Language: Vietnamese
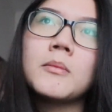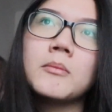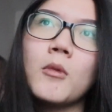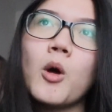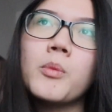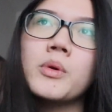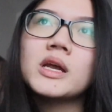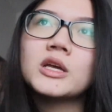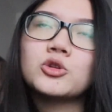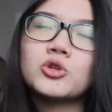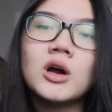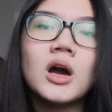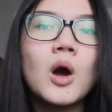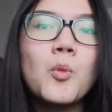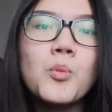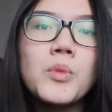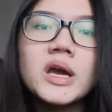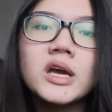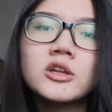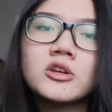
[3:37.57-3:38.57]
một ấy là tụi nó
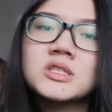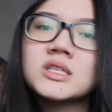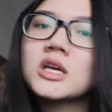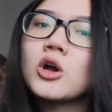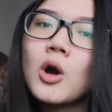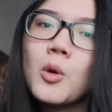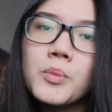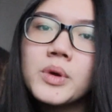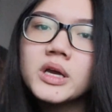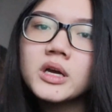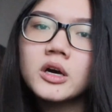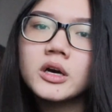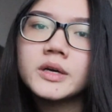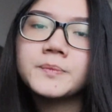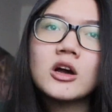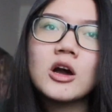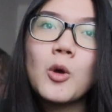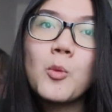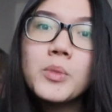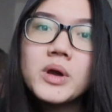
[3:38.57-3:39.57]
không biết thì sẽ không biết thôi
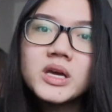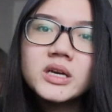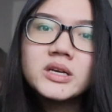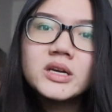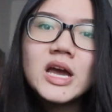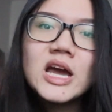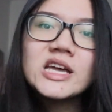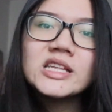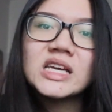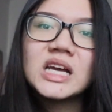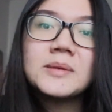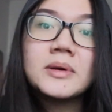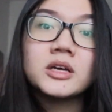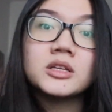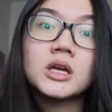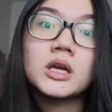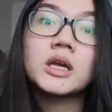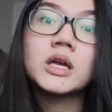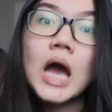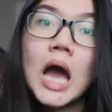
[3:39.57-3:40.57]
nó không biết ấy thì các
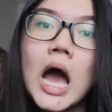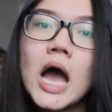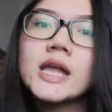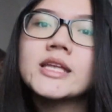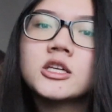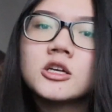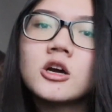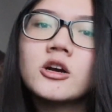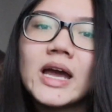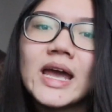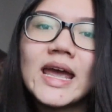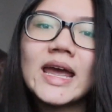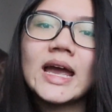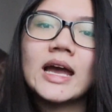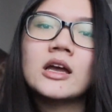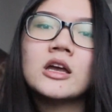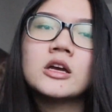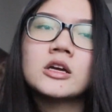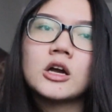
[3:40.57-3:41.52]
bạn có thể kể cho nó nghe